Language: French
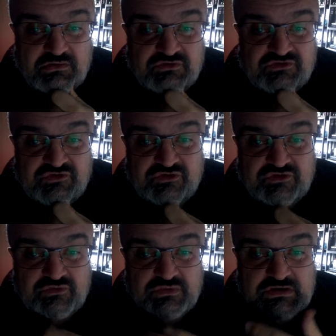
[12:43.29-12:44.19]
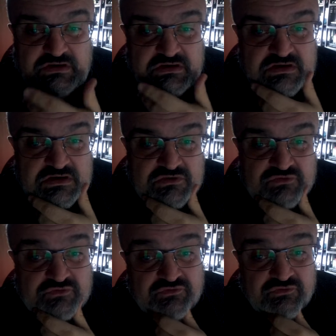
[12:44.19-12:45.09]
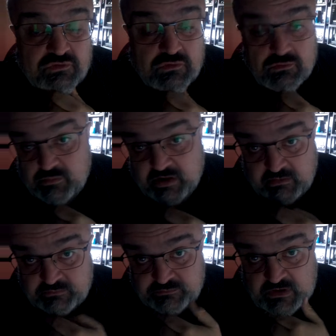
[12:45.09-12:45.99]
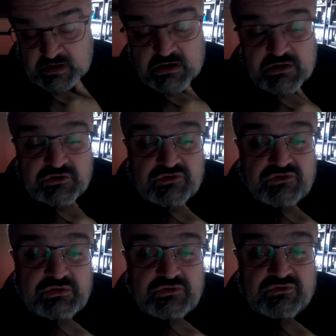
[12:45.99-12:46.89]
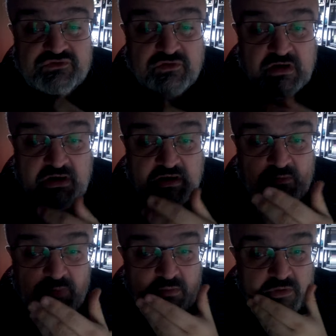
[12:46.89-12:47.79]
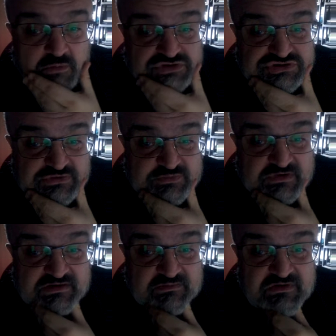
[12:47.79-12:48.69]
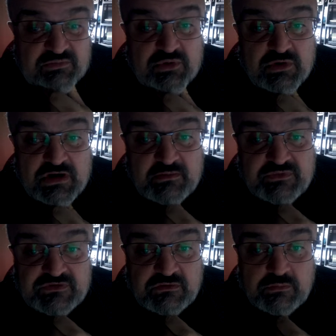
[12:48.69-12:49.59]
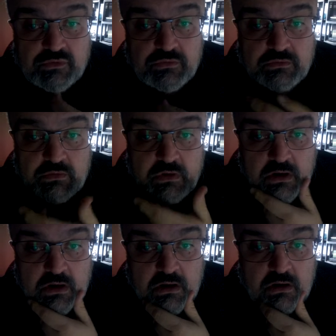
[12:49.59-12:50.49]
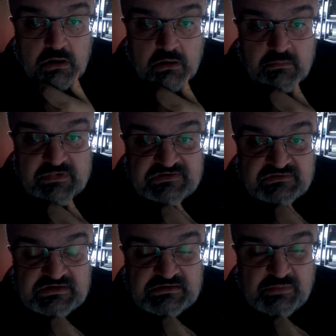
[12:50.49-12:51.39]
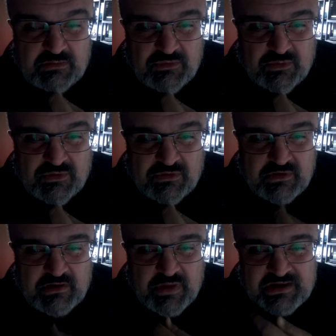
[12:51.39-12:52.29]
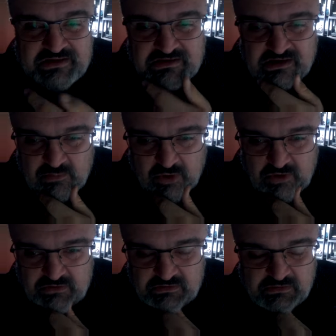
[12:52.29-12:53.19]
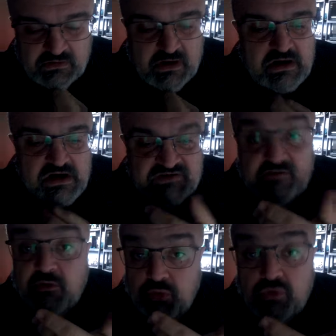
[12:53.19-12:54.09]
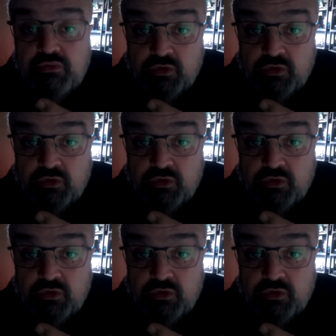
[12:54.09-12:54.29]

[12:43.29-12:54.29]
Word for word: je suis toujours au combat. Je suis toujours là. Par moment, je suis peut-être un petit peu moins là, puisque bon, euh, euh, ma santé par moment n'a pas été très bonne. Là, ça va beaucoup